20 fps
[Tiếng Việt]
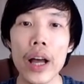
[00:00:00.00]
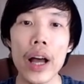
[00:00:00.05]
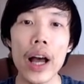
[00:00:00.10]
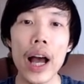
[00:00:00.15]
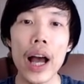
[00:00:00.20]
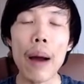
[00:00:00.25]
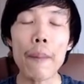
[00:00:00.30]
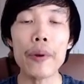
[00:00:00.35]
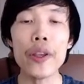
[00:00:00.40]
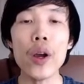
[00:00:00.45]

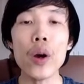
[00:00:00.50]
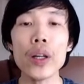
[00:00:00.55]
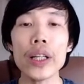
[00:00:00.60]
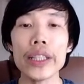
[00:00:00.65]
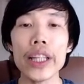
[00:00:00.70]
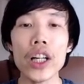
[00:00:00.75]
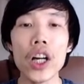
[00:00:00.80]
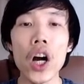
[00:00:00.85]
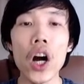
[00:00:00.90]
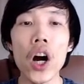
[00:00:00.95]
Amazon người
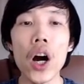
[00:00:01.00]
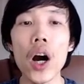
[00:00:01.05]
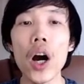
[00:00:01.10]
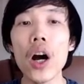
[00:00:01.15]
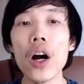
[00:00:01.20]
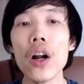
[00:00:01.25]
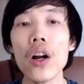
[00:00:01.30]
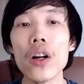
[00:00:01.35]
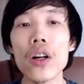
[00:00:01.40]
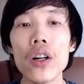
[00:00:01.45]
ta
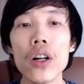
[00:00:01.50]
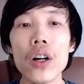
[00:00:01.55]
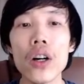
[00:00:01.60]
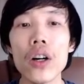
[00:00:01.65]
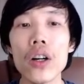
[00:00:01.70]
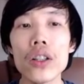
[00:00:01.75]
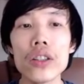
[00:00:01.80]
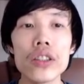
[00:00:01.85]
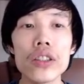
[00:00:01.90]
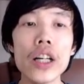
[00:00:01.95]
có
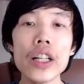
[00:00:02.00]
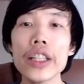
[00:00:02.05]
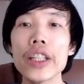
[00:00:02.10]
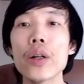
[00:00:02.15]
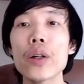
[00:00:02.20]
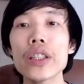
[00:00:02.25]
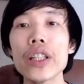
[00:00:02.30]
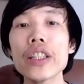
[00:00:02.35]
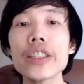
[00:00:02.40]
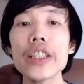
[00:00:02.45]
rất
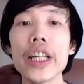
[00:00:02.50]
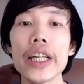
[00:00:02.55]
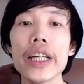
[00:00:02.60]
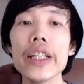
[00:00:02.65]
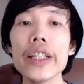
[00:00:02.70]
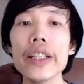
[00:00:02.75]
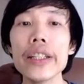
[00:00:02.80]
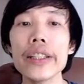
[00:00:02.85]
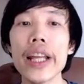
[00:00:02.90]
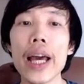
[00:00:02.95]
nhiều chứng
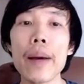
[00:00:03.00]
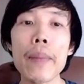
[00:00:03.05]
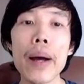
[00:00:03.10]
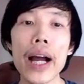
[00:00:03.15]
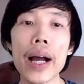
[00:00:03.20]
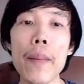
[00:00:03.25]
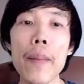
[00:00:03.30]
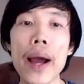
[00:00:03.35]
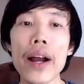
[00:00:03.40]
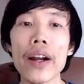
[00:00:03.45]
chỉ để
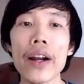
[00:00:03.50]
mà các bạn